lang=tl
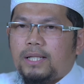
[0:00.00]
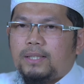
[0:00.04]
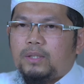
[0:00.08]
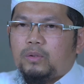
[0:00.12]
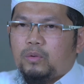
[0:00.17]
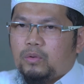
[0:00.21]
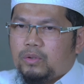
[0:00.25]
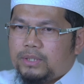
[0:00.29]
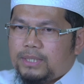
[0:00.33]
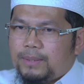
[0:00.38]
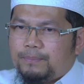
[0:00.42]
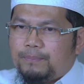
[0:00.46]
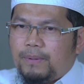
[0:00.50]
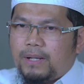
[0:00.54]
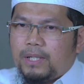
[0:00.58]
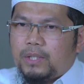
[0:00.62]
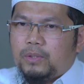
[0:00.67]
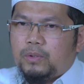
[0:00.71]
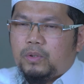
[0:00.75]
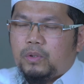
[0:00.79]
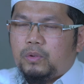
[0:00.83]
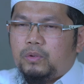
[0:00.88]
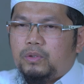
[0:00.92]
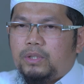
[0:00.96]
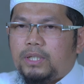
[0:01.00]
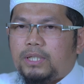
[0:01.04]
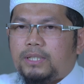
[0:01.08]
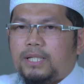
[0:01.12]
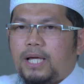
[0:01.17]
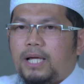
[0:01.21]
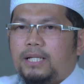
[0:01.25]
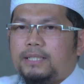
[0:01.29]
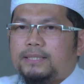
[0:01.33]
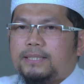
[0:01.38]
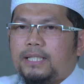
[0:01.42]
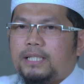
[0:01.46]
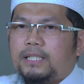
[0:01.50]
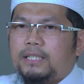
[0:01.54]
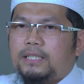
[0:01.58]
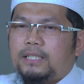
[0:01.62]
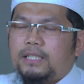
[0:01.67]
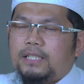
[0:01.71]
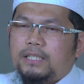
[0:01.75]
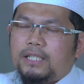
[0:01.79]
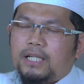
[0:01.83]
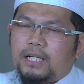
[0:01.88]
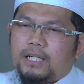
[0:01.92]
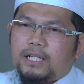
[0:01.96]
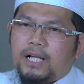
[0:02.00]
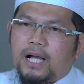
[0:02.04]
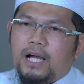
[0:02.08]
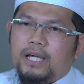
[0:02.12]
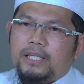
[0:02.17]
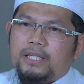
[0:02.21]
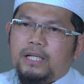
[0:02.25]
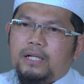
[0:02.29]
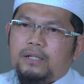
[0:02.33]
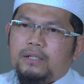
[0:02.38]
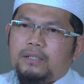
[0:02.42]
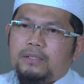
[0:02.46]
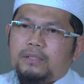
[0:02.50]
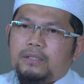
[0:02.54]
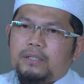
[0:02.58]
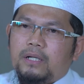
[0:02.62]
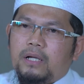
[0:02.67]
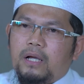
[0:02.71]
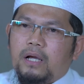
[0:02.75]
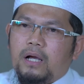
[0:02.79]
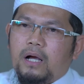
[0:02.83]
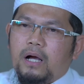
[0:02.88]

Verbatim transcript: At doon sa pagyuko niya, dahil sa hindi niya kayang